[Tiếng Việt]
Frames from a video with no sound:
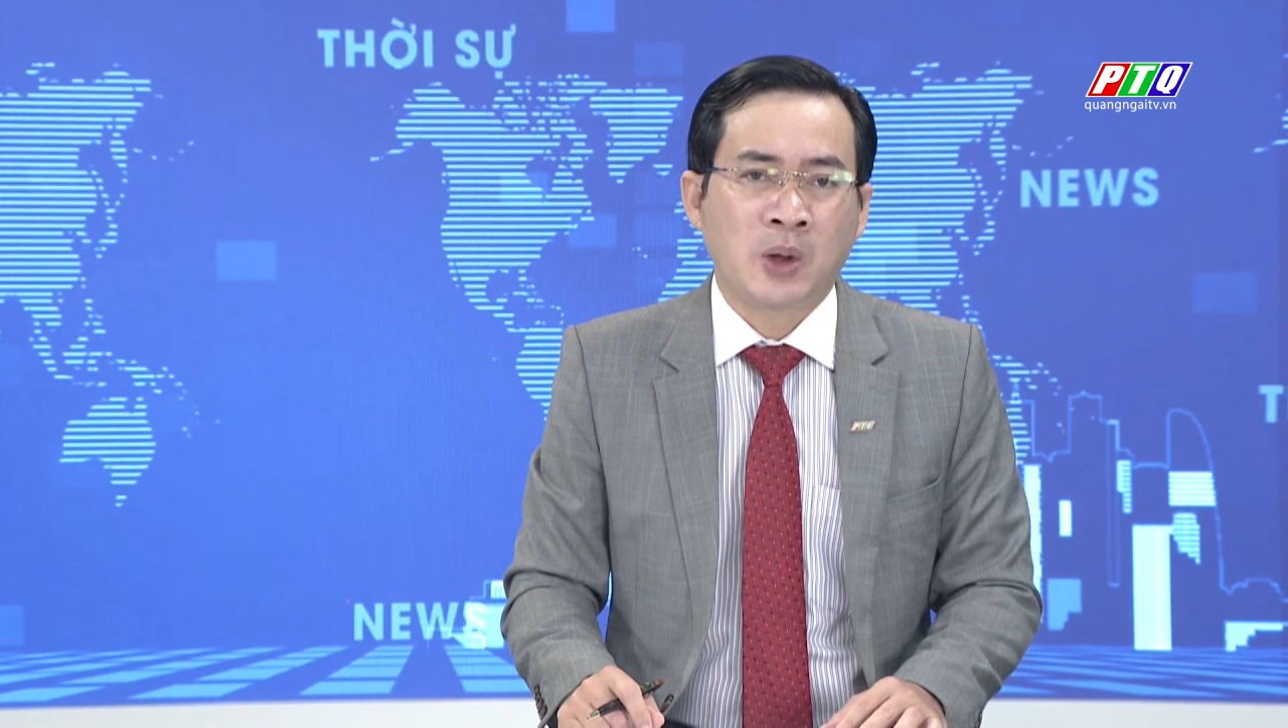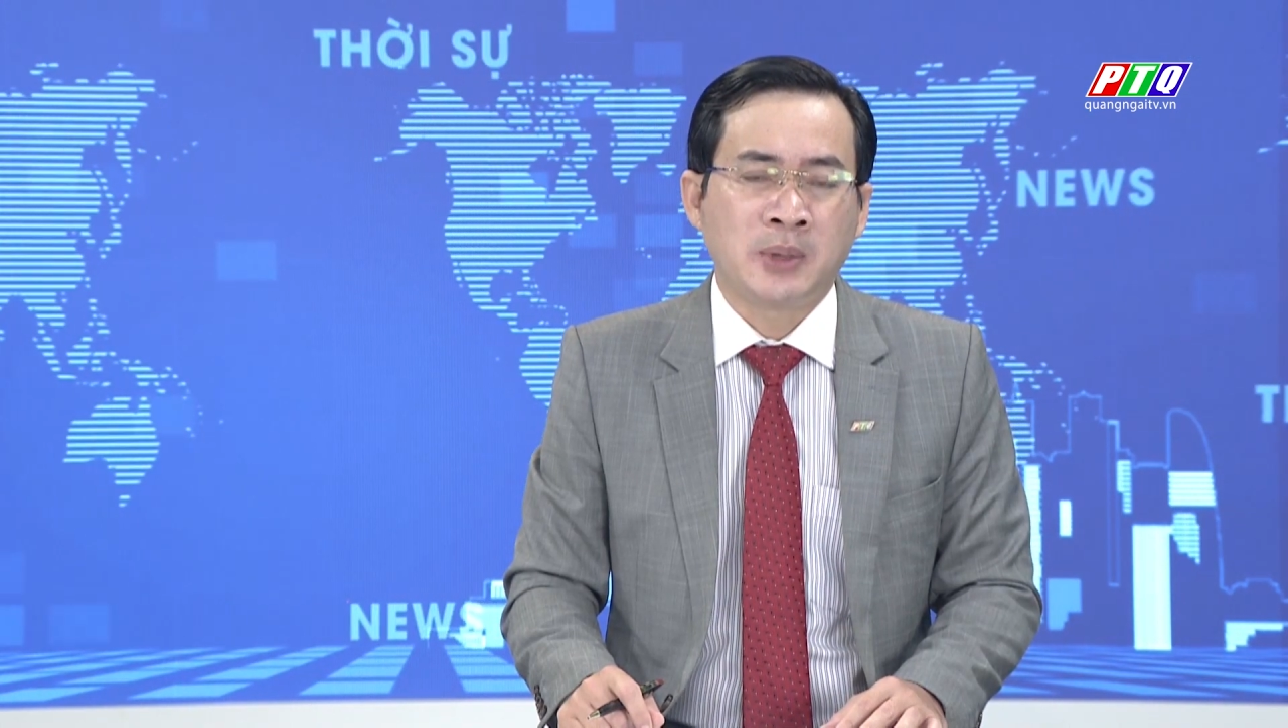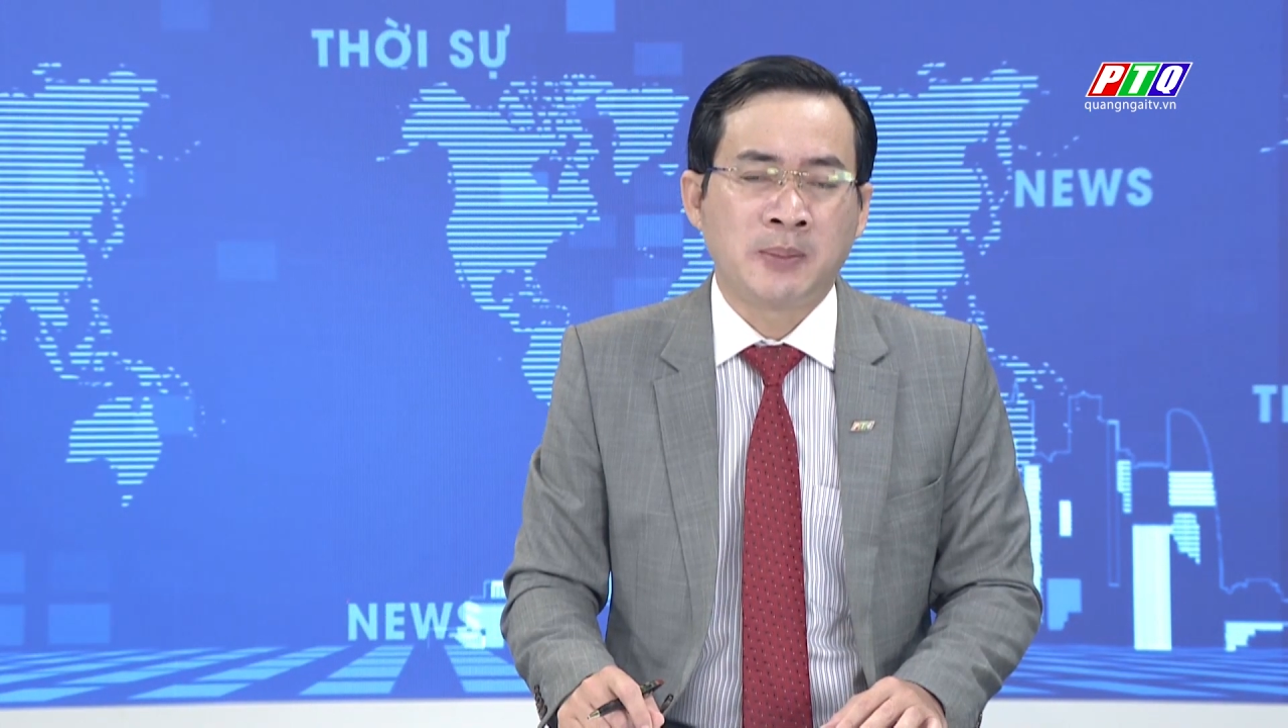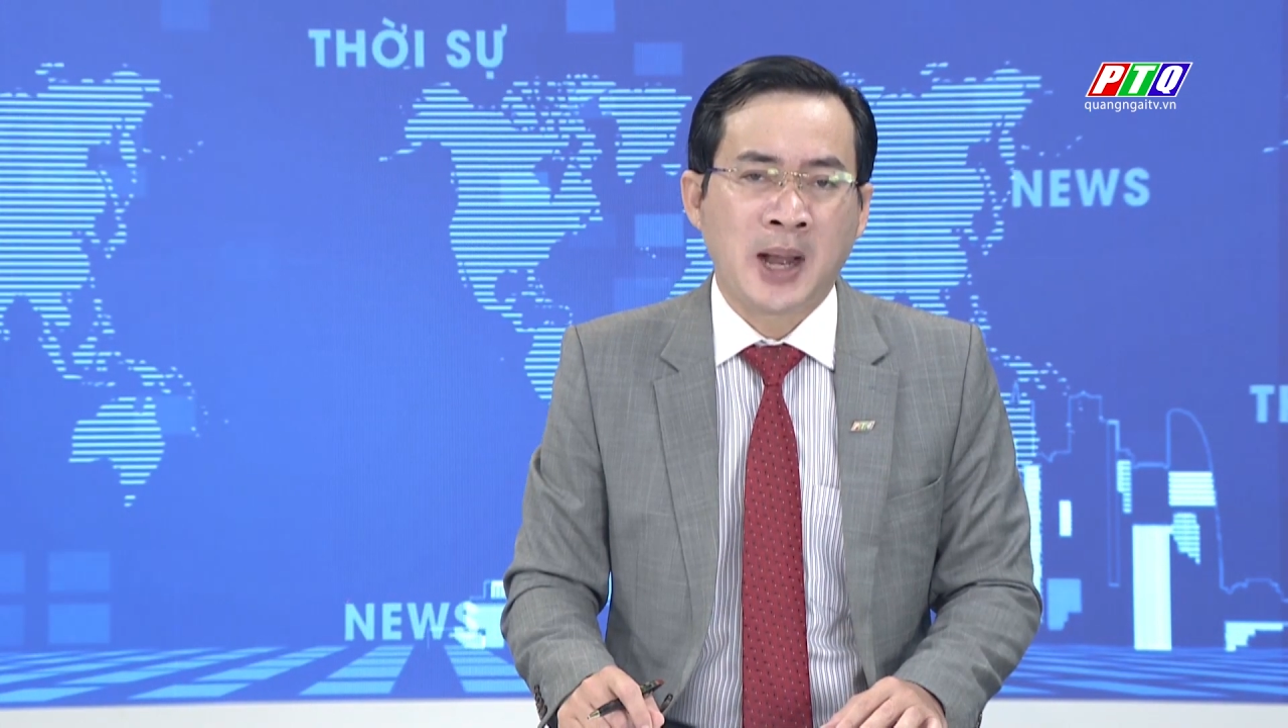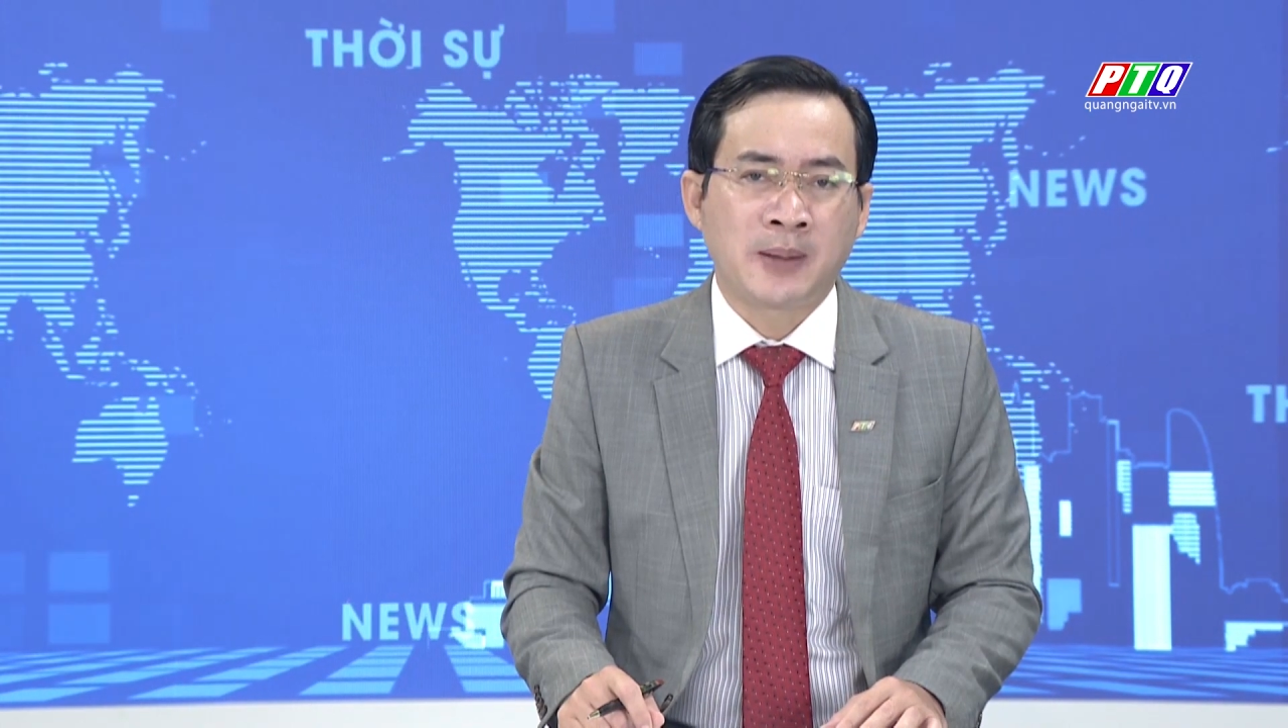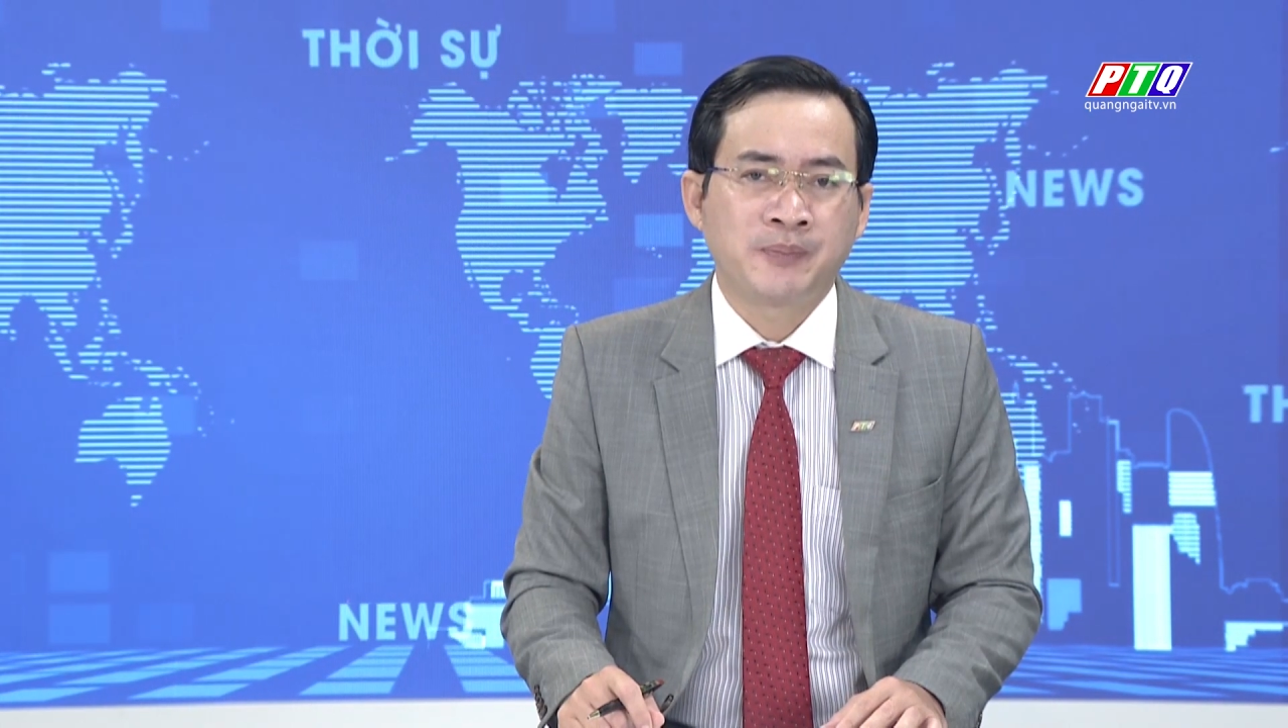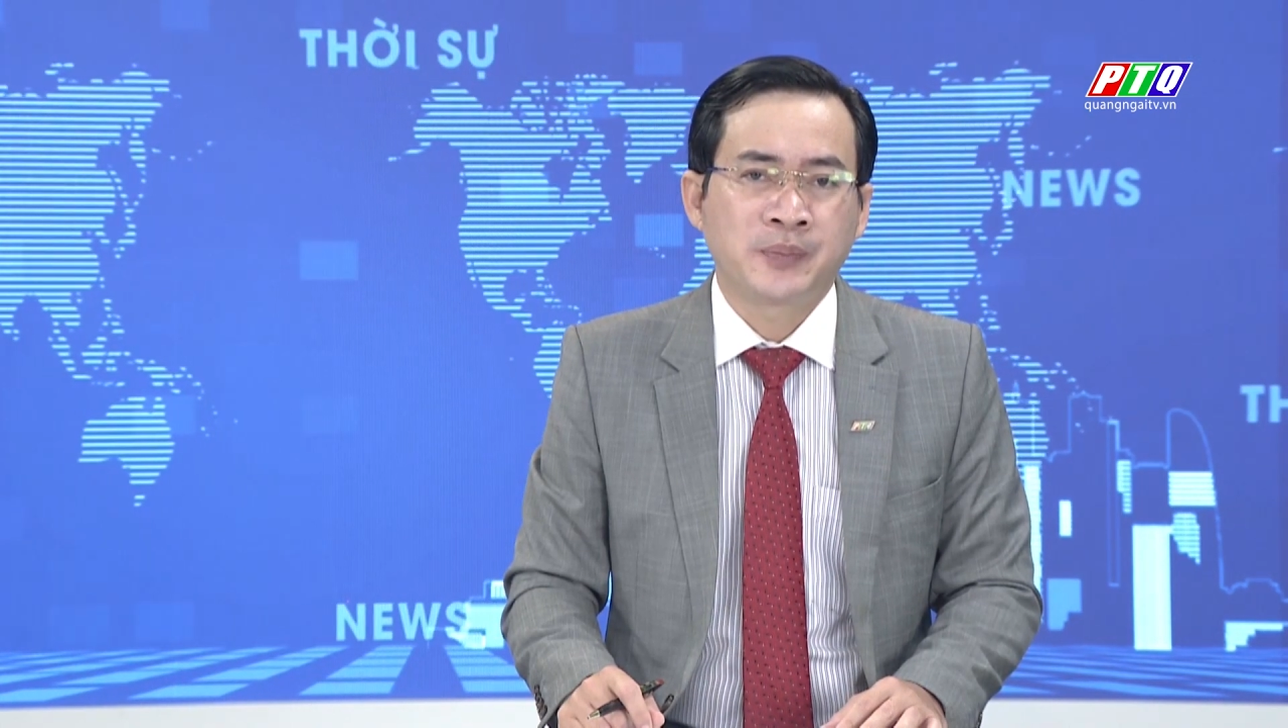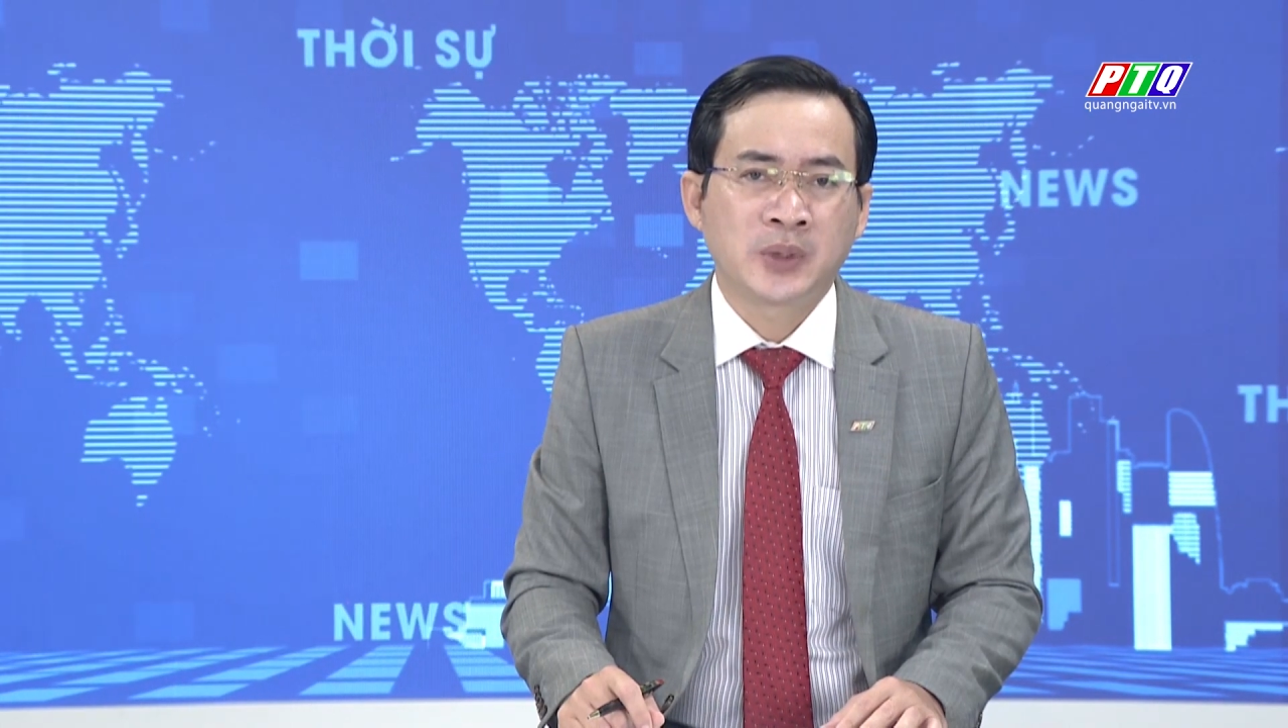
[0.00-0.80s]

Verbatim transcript: khóa 13.